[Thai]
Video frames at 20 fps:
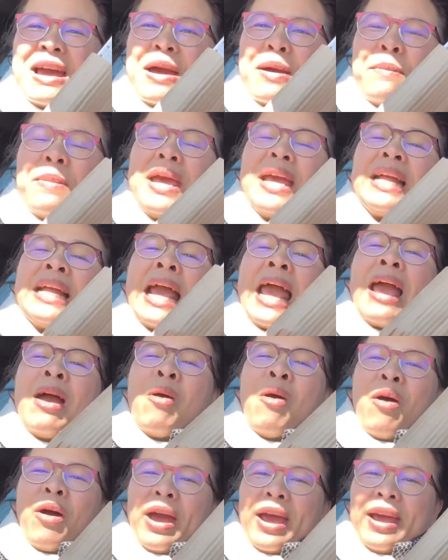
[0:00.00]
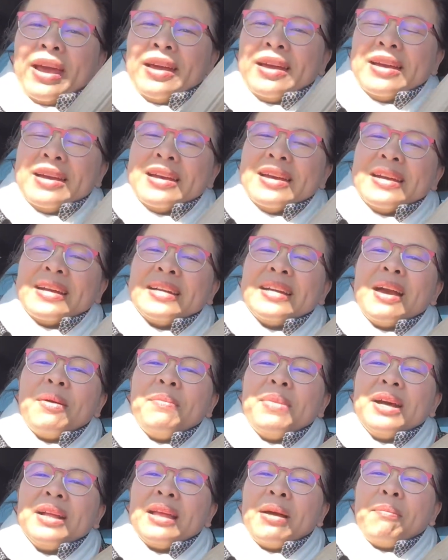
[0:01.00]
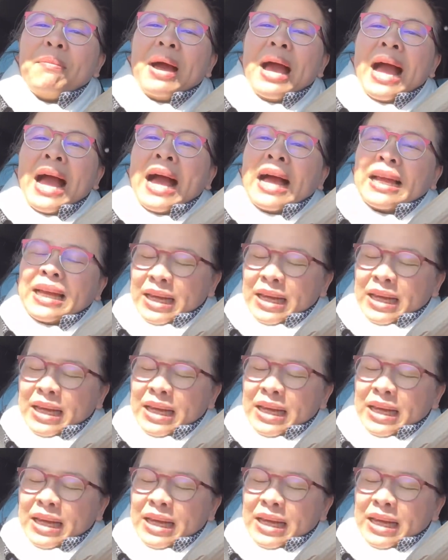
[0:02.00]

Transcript: มีดแค่หอยเครื่องมือทำมาหา